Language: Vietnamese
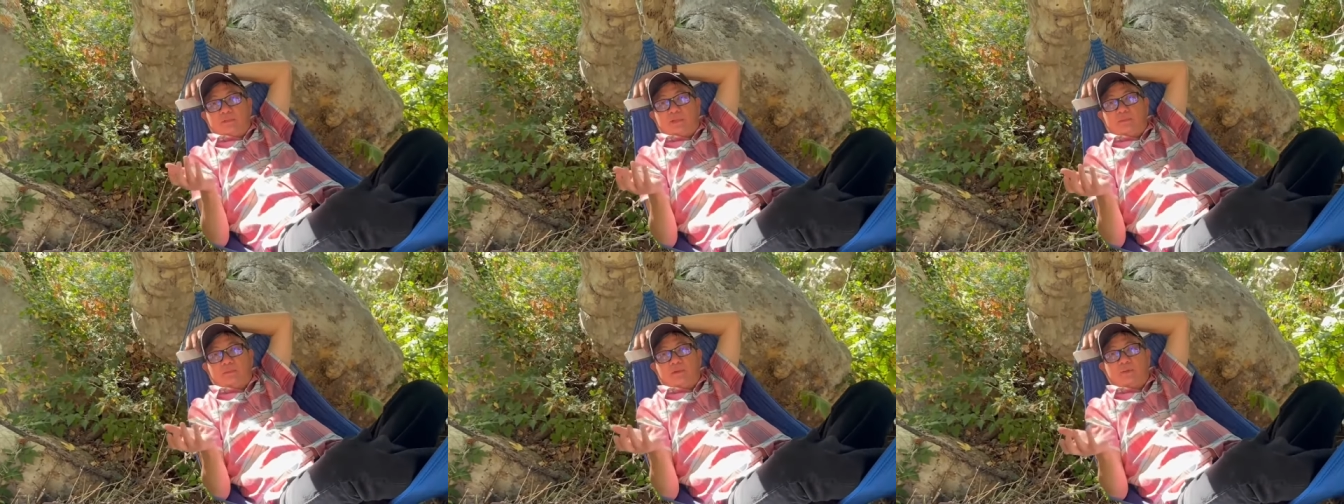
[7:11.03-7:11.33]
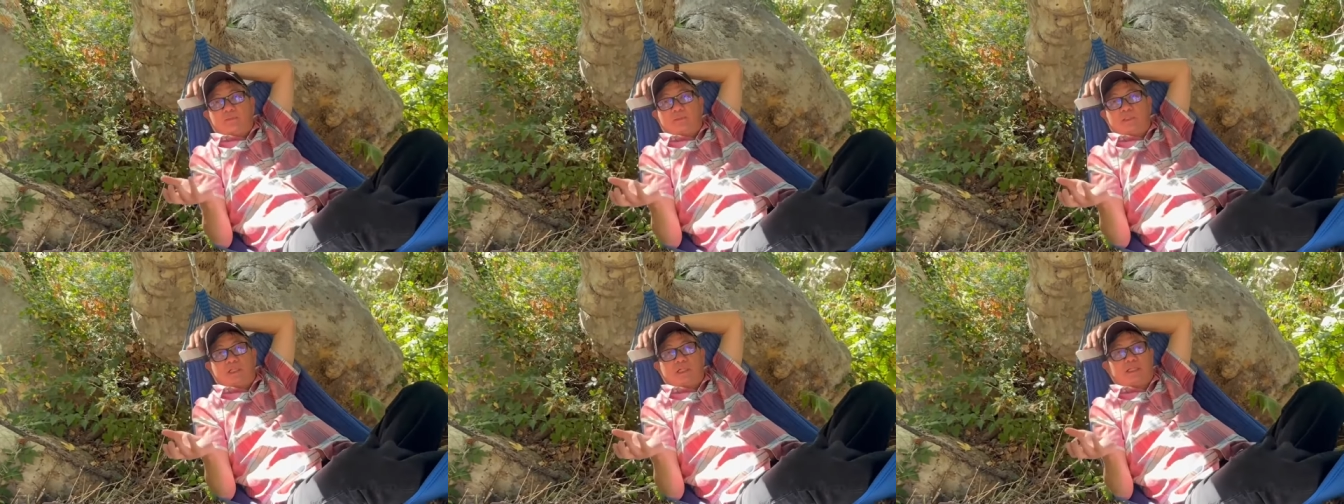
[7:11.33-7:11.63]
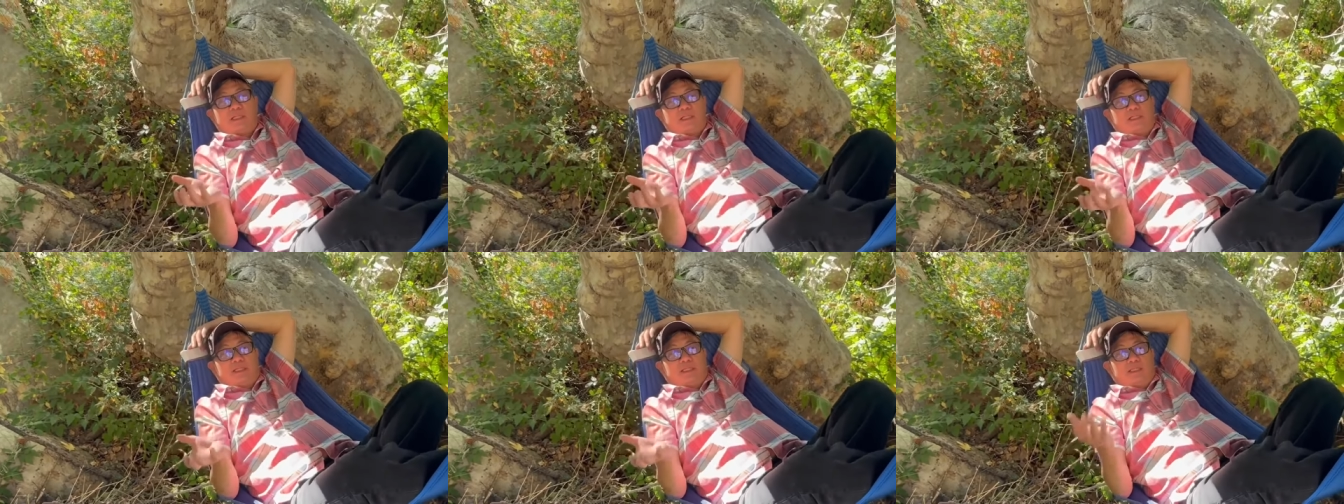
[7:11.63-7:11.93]
một
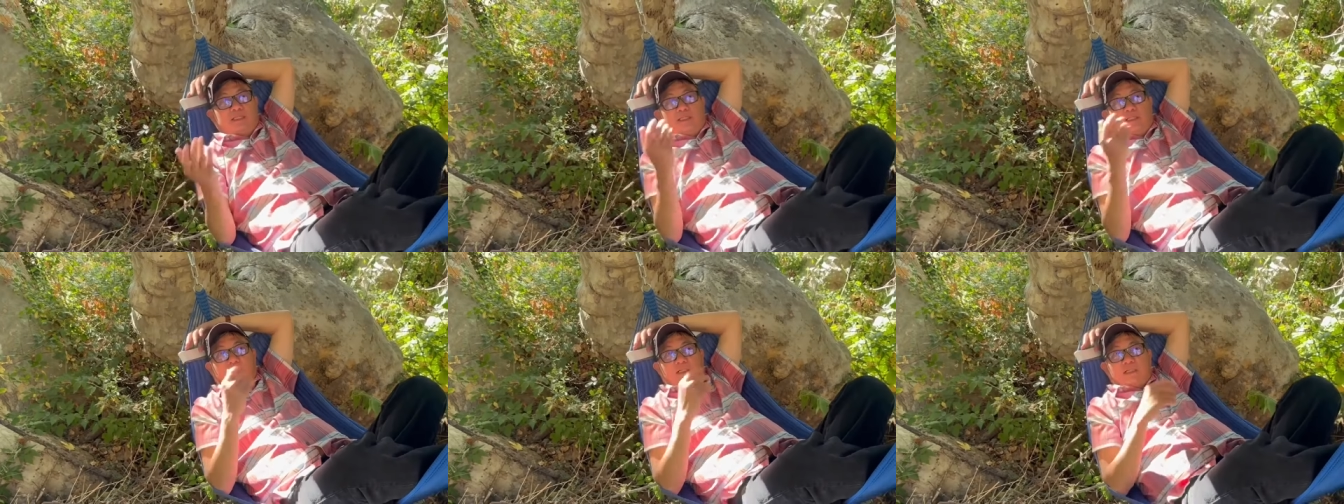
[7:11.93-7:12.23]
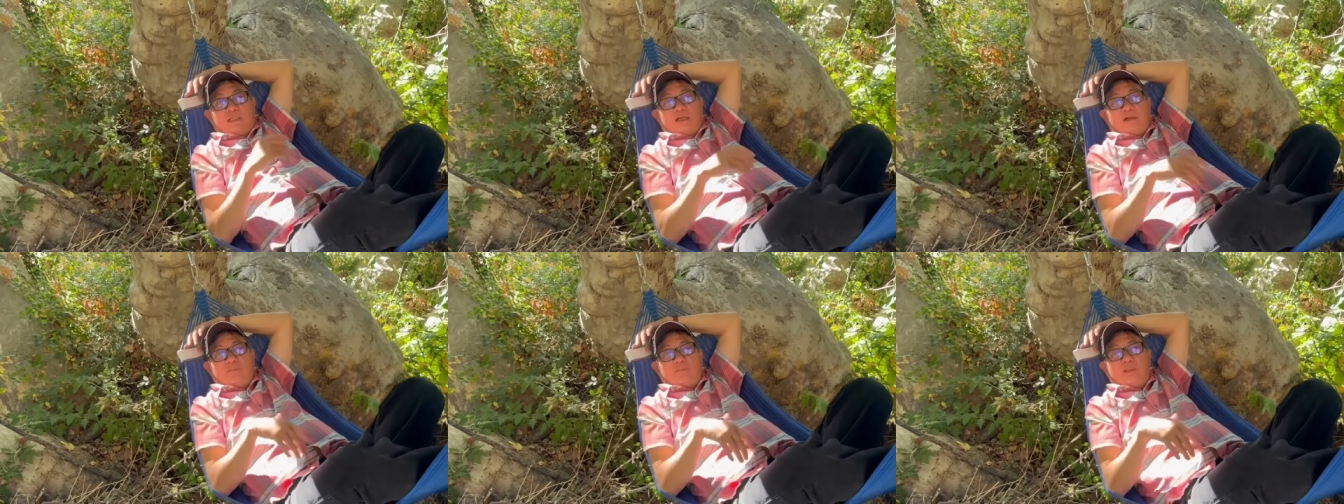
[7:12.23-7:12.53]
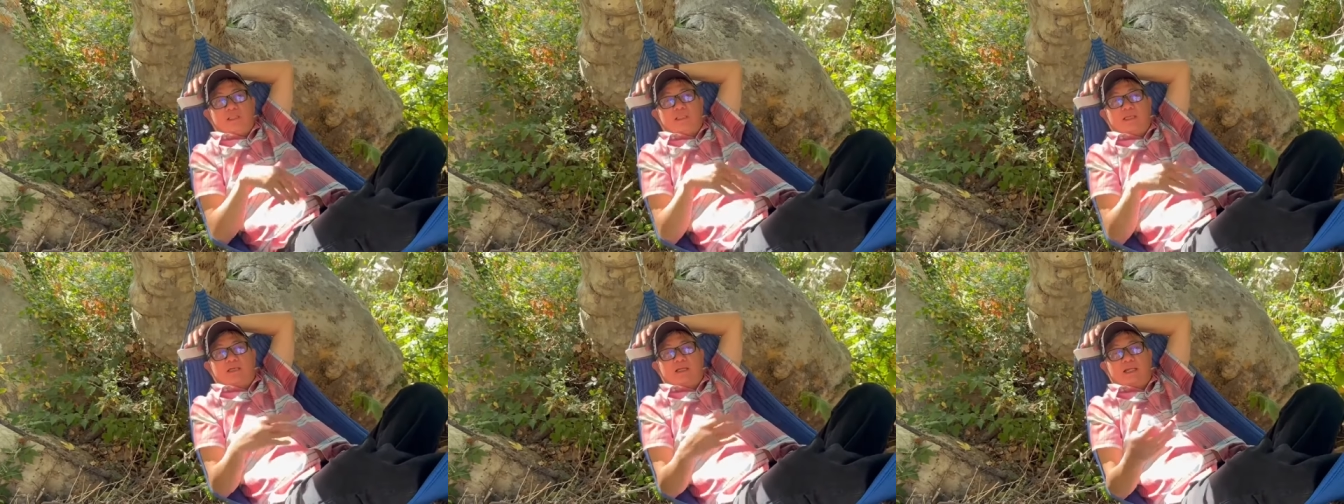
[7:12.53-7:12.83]
người không biết
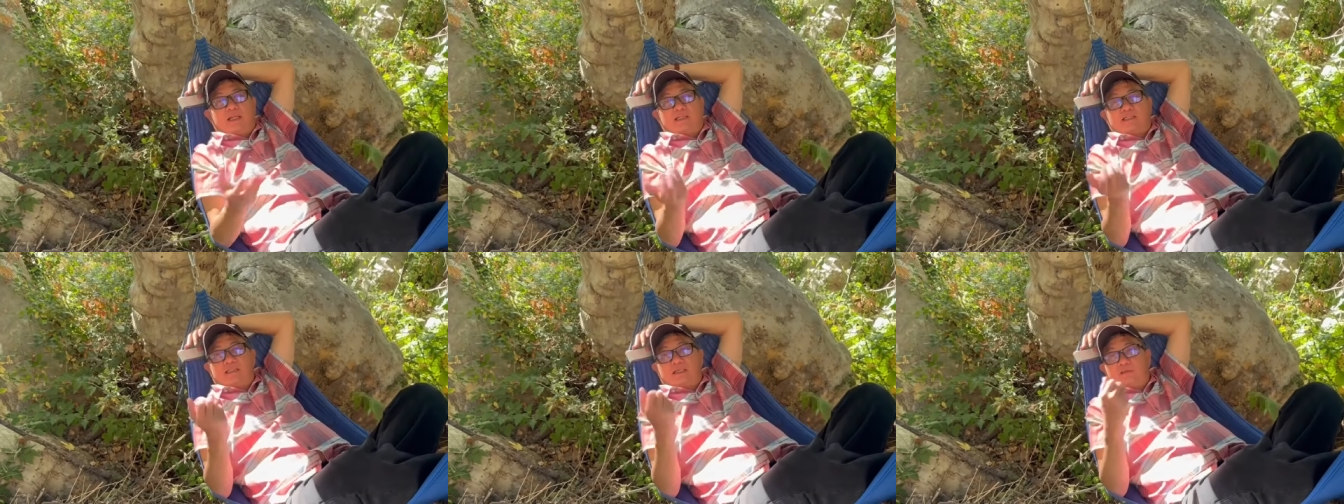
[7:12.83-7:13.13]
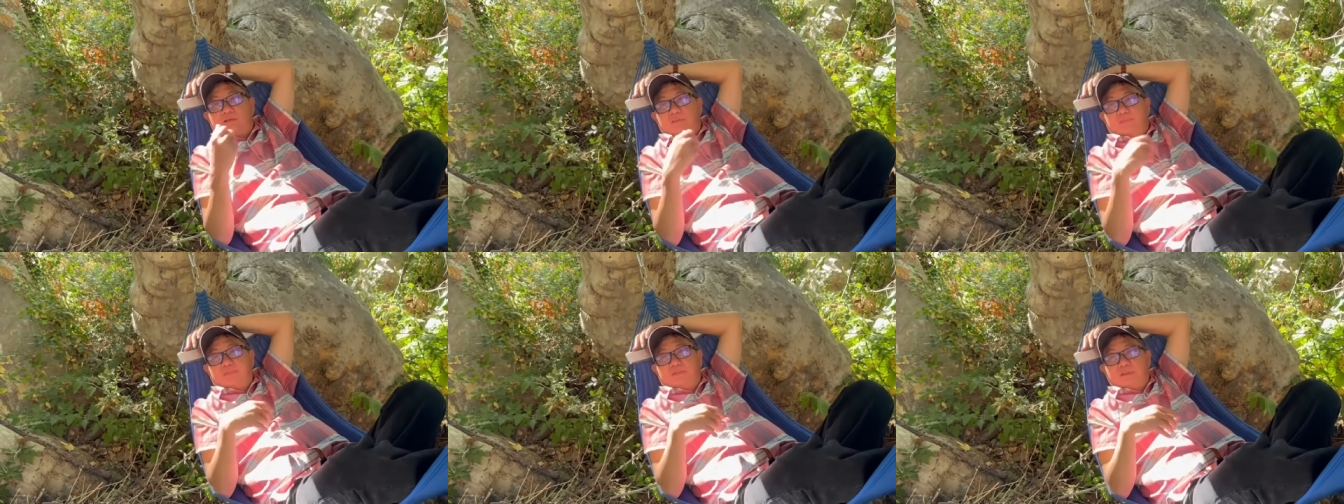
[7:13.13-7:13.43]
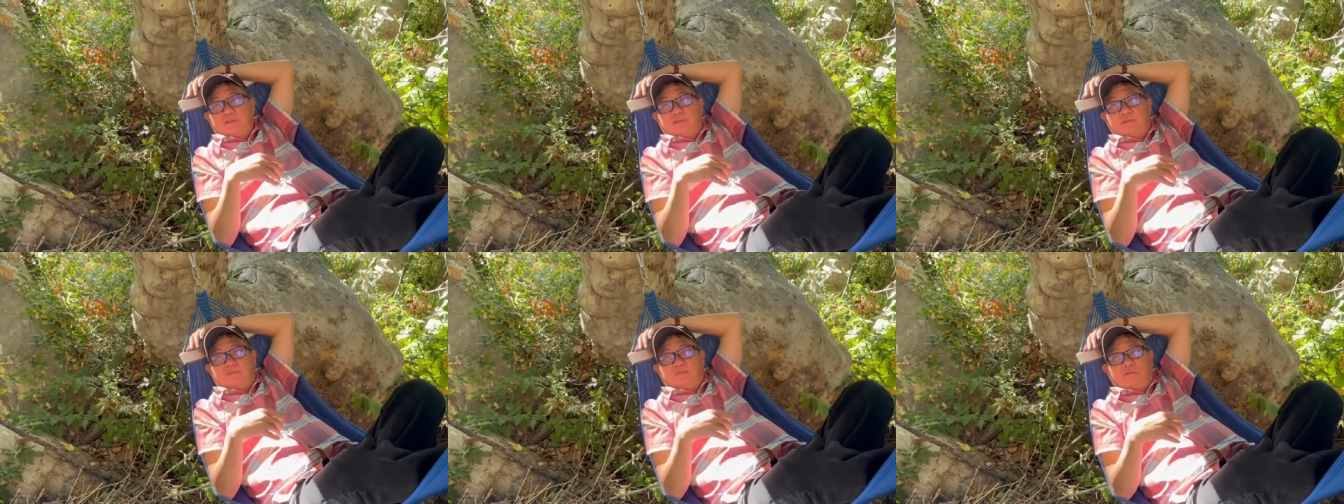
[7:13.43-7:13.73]
tiếng Anh sao giúp
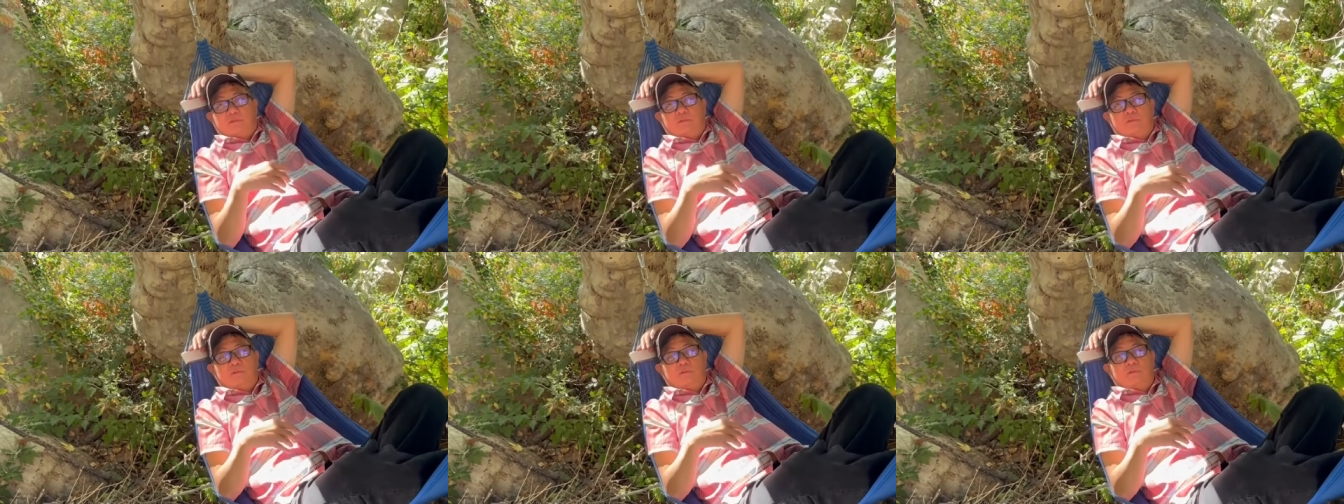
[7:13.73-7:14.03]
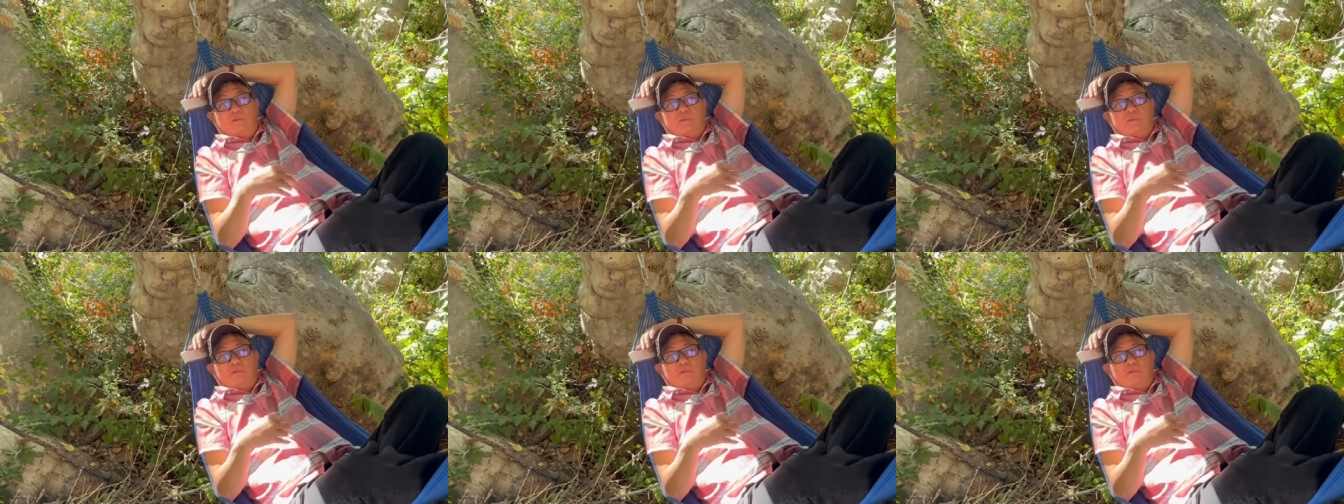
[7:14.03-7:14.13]
được sư phụ